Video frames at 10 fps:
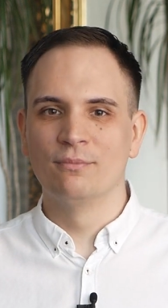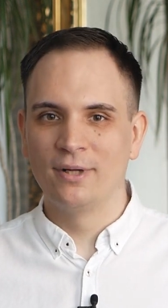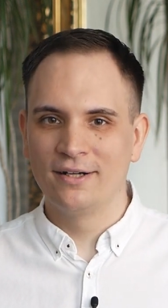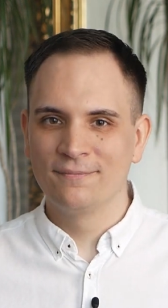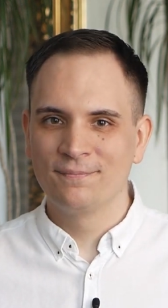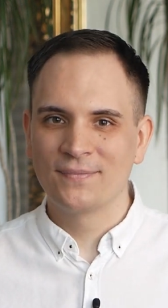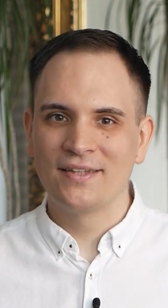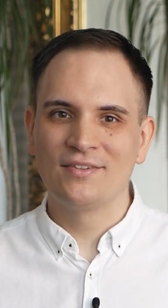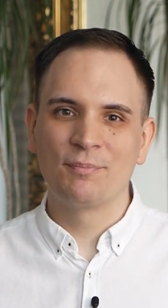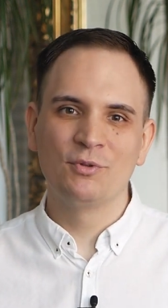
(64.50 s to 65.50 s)
oma
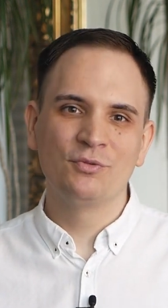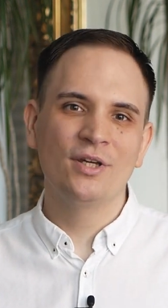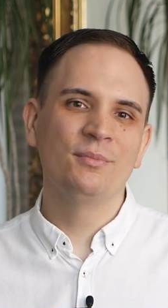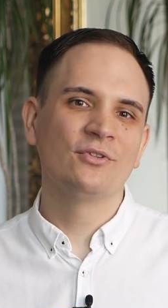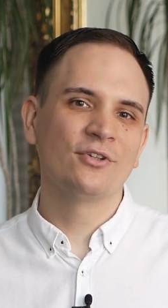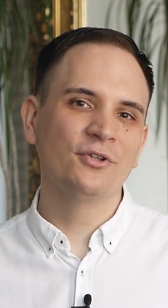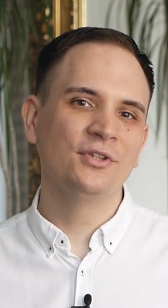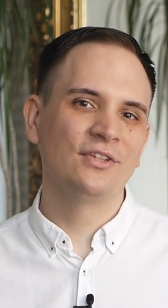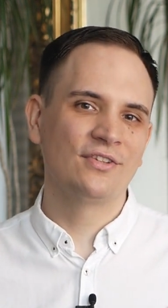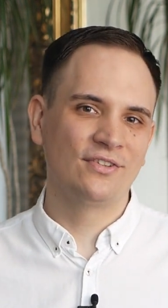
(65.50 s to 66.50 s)
zapisujemy
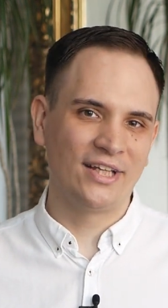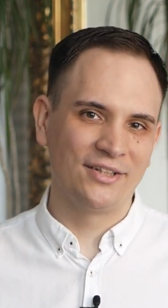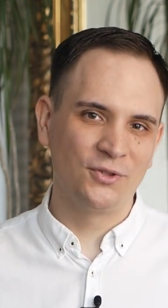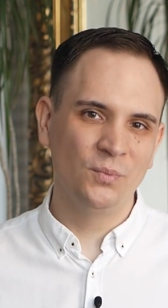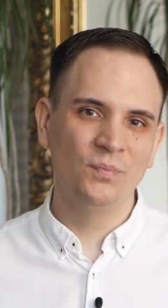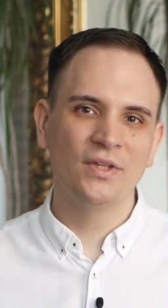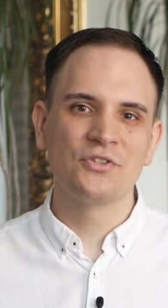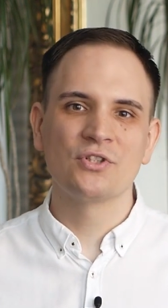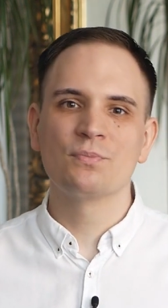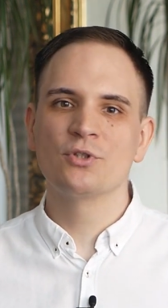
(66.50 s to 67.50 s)
zgodnie z zasadą,
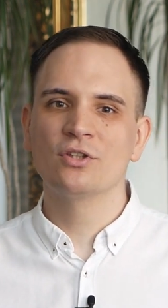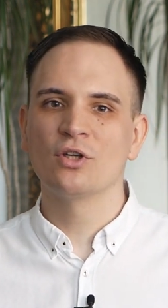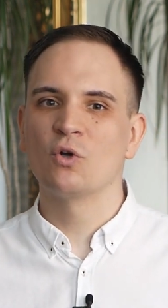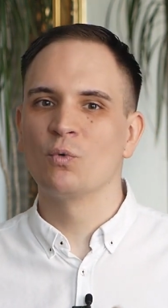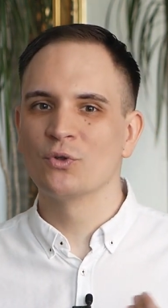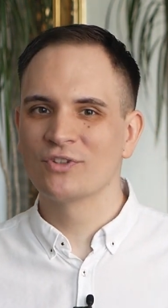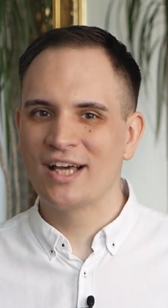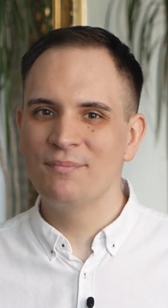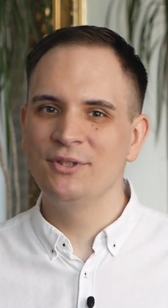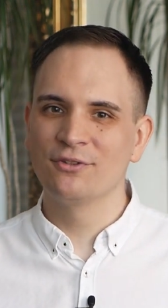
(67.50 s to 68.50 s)
że przed
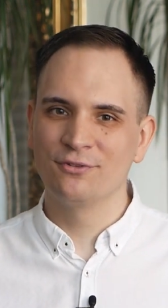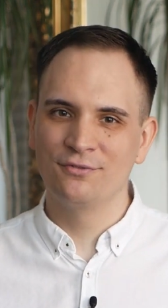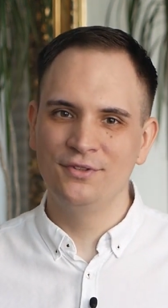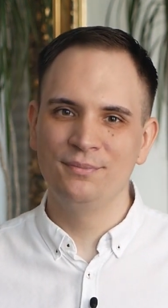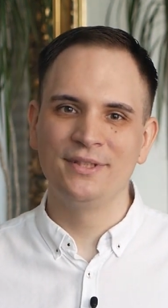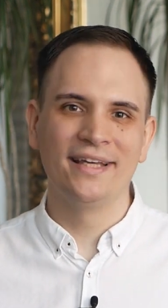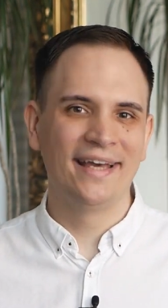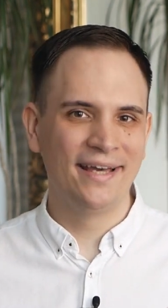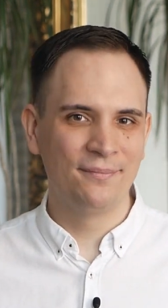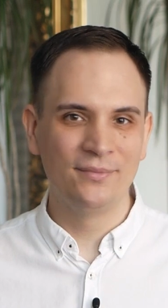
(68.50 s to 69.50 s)
głoskami nosowymi
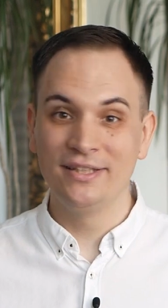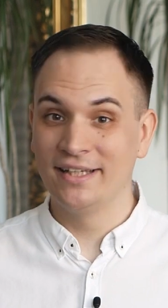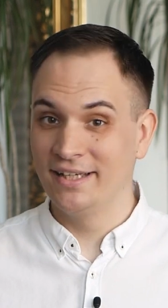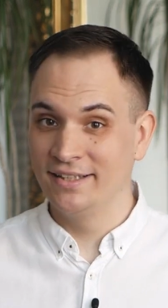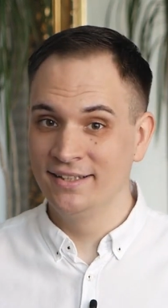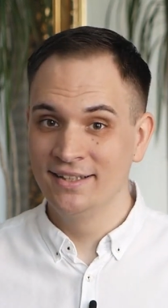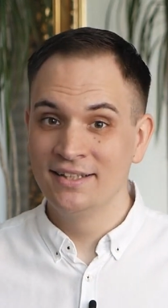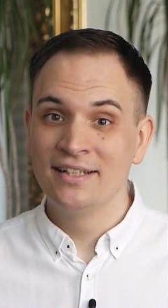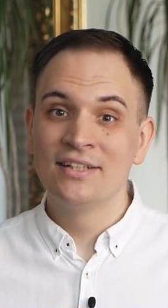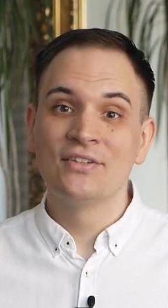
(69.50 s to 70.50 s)
m i n
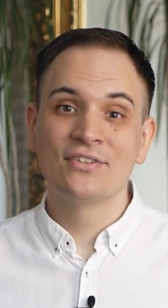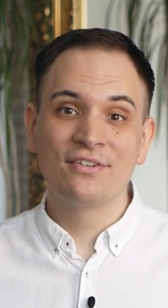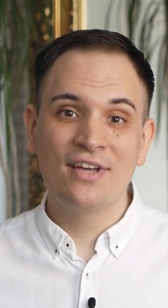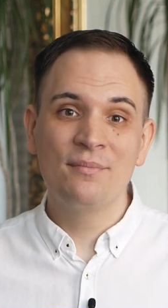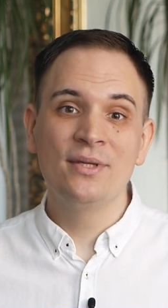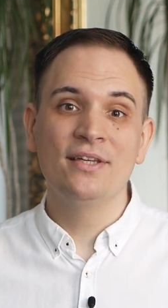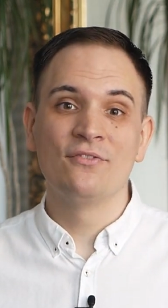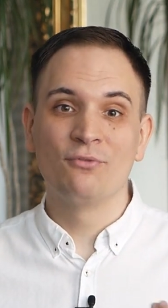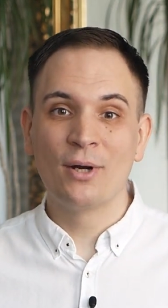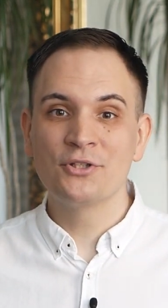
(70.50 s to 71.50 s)
stawiamy
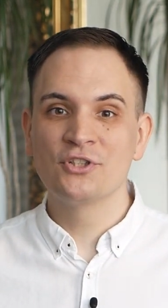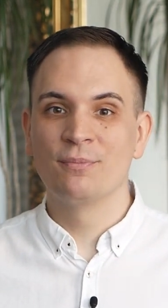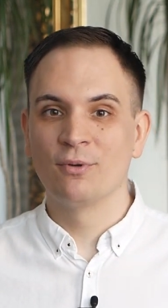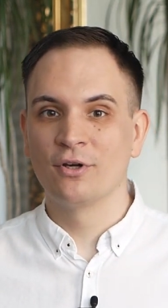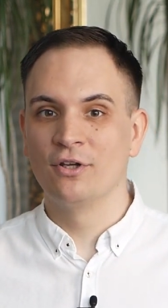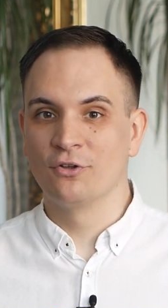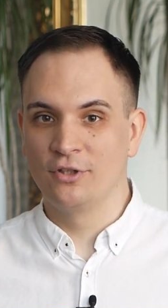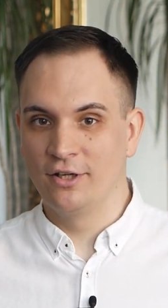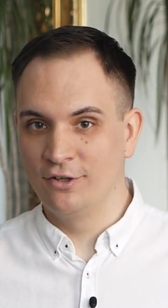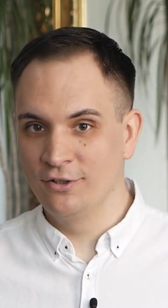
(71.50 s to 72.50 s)
właśnie
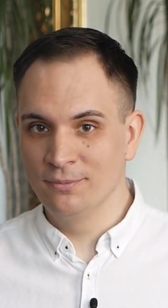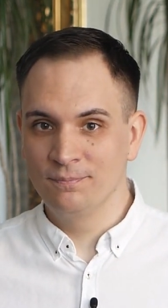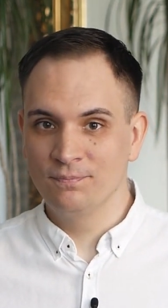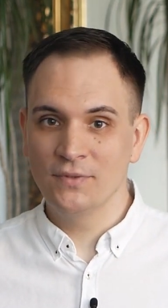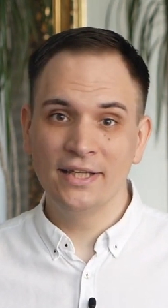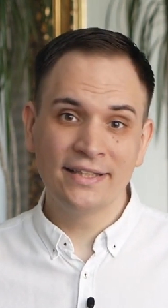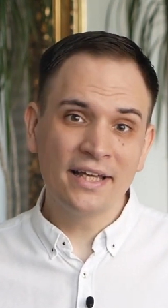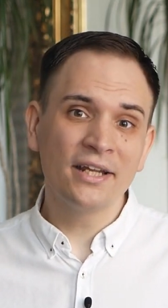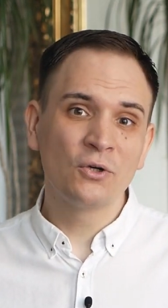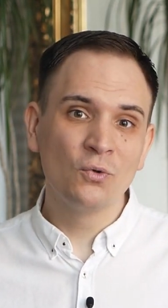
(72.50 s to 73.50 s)
pochylone o i
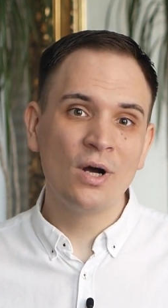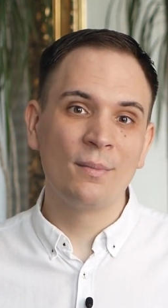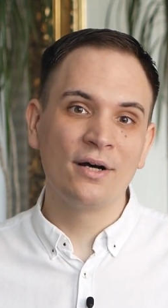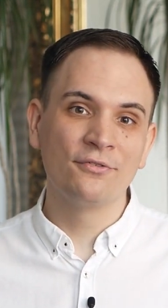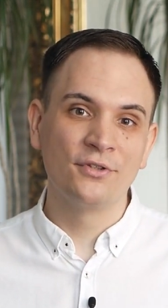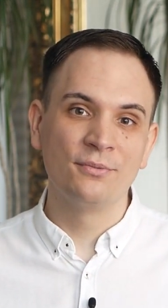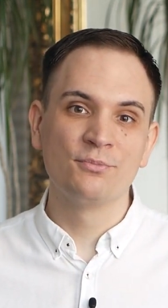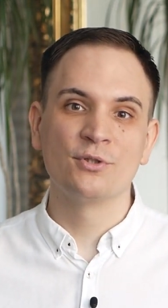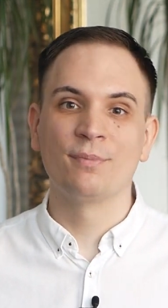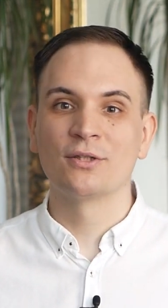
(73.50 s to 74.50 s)
ta reguła ma w tym
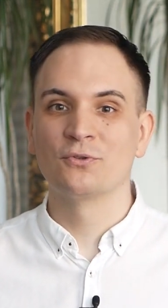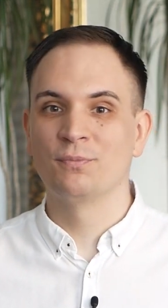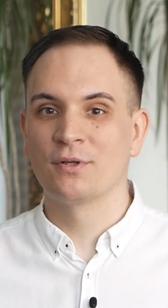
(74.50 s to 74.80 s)
przypadku